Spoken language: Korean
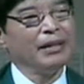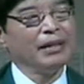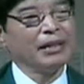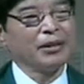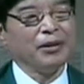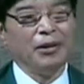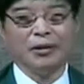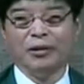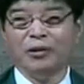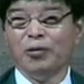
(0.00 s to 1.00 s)
그래서
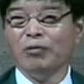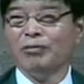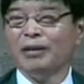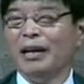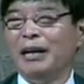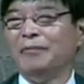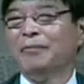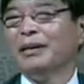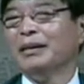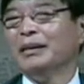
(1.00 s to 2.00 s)
어떤 농부가
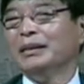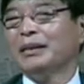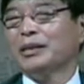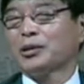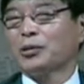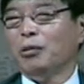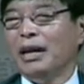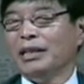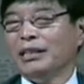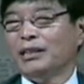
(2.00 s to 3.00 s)

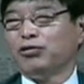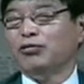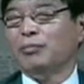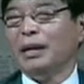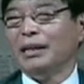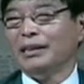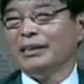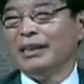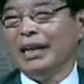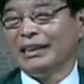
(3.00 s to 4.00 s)
송아지 두
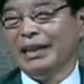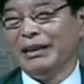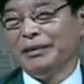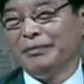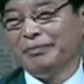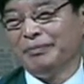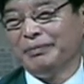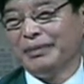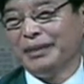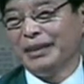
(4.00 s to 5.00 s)
마리를 낳대요.
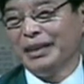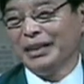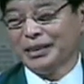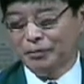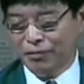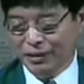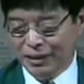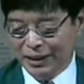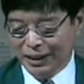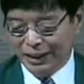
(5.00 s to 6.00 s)
그래서
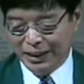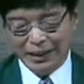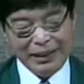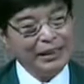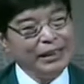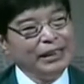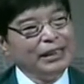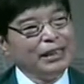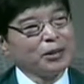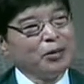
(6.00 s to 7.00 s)
부인에게
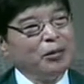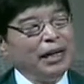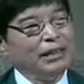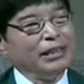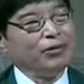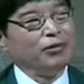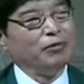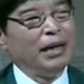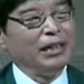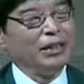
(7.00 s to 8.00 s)
이 송아지 두
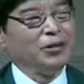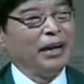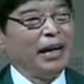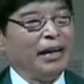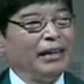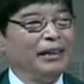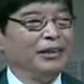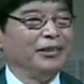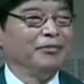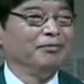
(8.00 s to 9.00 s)
마리 중에
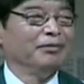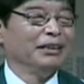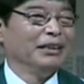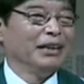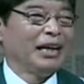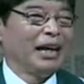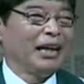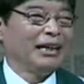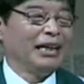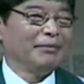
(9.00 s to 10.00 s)
하나는
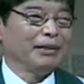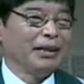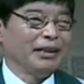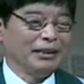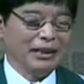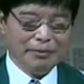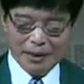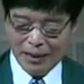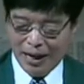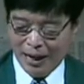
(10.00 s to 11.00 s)
하나님께
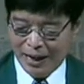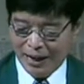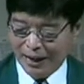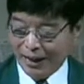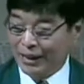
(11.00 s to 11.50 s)
드립시다.